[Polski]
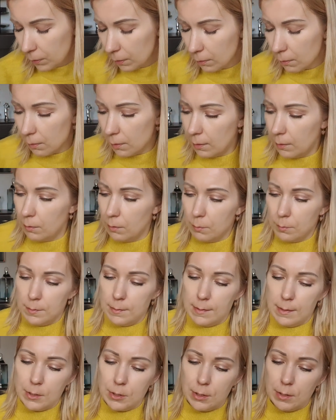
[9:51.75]
Kolejną
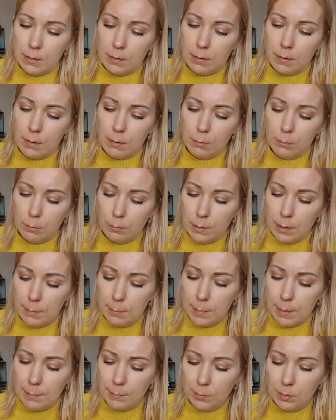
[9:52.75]
saszetką, jaką tutaj
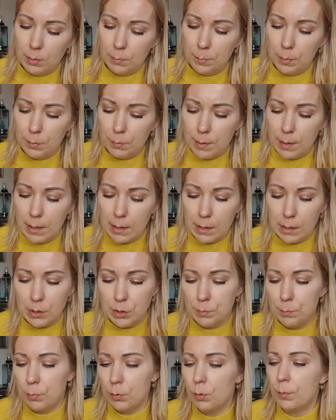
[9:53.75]
mam, to była
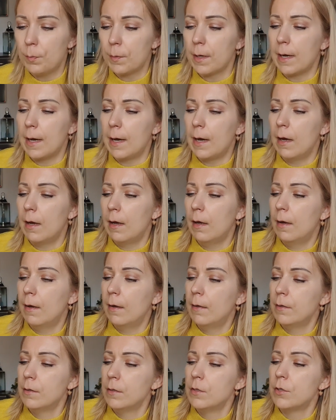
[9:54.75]
jakaś próbka
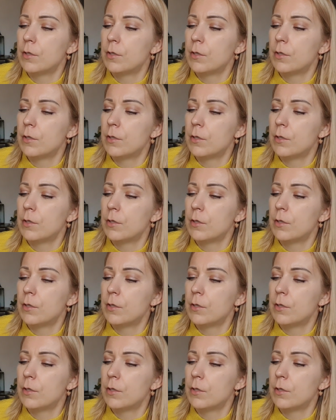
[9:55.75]
e,